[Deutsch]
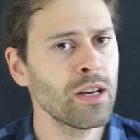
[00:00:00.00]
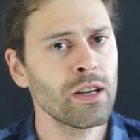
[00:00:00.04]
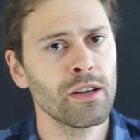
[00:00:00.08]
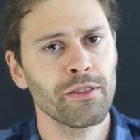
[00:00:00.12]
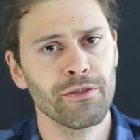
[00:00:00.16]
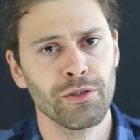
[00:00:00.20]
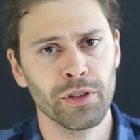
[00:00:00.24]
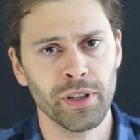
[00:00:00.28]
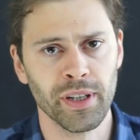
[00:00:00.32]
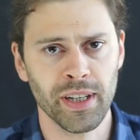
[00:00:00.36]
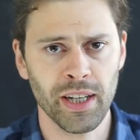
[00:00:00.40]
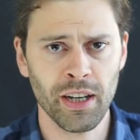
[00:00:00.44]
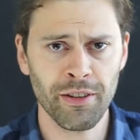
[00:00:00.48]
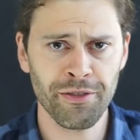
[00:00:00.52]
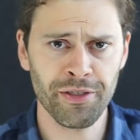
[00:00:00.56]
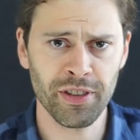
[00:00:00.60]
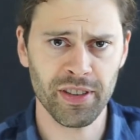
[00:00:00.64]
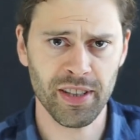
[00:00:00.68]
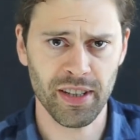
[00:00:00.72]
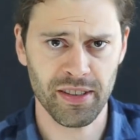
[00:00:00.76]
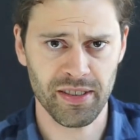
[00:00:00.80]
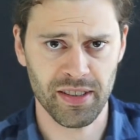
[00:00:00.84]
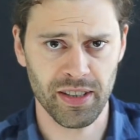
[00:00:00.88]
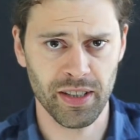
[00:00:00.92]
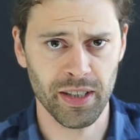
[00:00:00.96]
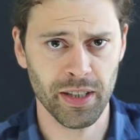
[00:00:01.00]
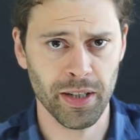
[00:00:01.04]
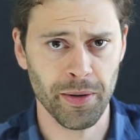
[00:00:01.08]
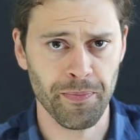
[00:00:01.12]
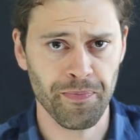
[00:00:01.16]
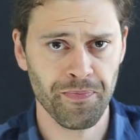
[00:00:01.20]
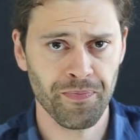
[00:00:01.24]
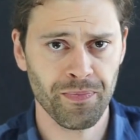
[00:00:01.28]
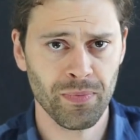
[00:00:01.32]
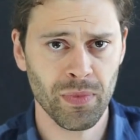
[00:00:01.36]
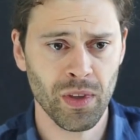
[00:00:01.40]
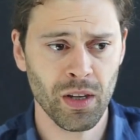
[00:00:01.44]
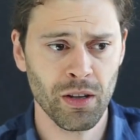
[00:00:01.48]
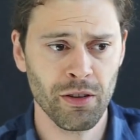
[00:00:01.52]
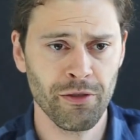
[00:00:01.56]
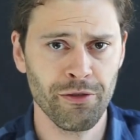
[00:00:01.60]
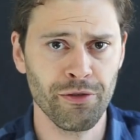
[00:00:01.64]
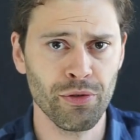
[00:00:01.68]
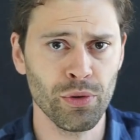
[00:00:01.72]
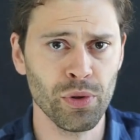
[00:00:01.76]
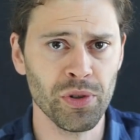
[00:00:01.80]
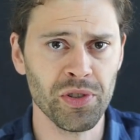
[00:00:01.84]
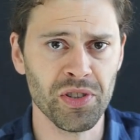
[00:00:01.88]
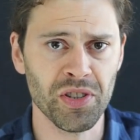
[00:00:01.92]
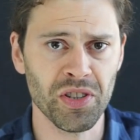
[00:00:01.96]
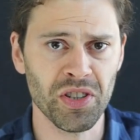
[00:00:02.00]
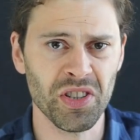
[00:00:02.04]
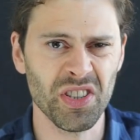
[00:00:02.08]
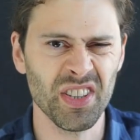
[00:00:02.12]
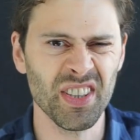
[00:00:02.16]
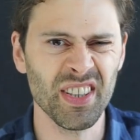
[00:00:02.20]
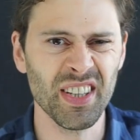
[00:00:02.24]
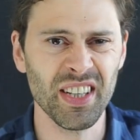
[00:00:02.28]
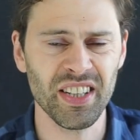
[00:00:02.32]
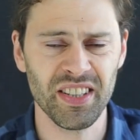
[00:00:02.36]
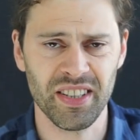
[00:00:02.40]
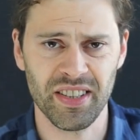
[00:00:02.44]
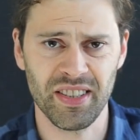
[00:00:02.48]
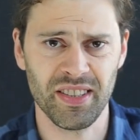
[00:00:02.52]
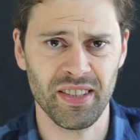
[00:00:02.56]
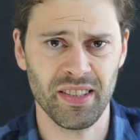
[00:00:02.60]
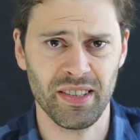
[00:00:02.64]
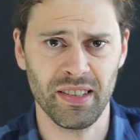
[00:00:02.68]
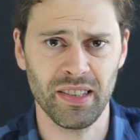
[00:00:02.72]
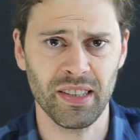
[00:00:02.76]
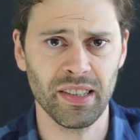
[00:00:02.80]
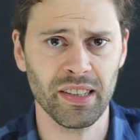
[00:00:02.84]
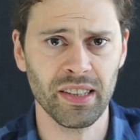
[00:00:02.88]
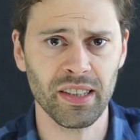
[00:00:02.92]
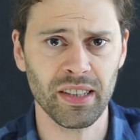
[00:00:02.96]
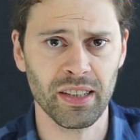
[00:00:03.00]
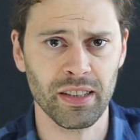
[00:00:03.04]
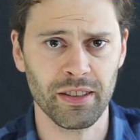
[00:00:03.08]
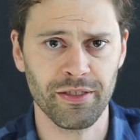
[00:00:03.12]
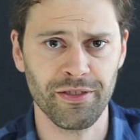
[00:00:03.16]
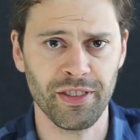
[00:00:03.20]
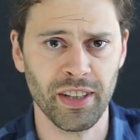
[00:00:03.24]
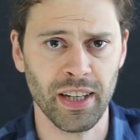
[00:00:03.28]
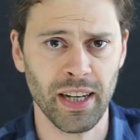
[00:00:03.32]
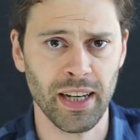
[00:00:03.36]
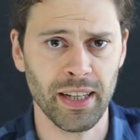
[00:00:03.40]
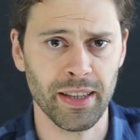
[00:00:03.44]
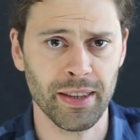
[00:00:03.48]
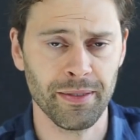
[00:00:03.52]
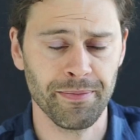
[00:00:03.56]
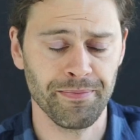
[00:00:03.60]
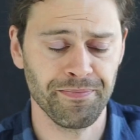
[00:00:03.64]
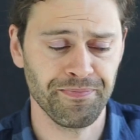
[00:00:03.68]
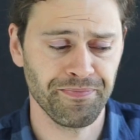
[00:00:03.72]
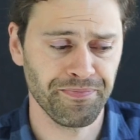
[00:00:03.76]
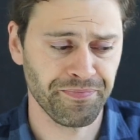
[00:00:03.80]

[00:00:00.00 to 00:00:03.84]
Für die Kaffeetasse hier fühlt sich nichts irgendwie an.